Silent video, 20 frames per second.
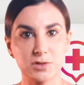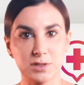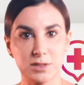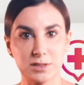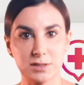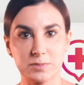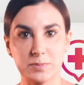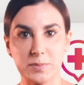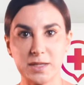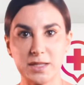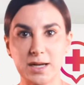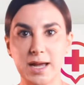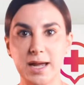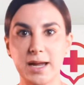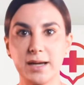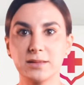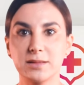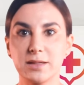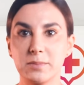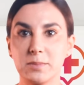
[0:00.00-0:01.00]

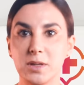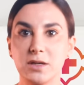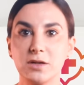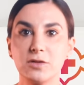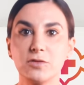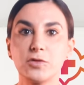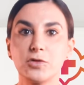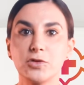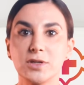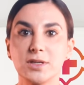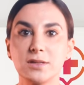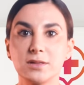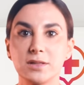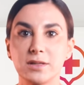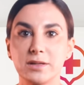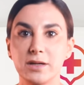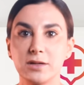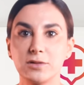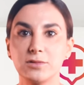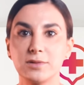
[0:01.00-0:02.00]
transpirar, también influye en
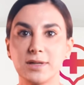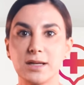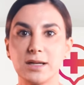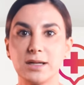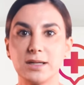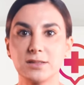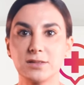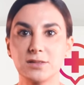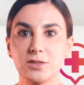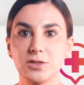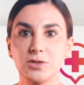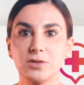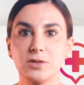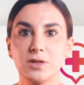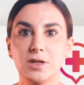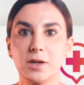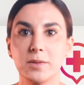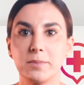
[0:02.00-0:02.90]
tener una lesión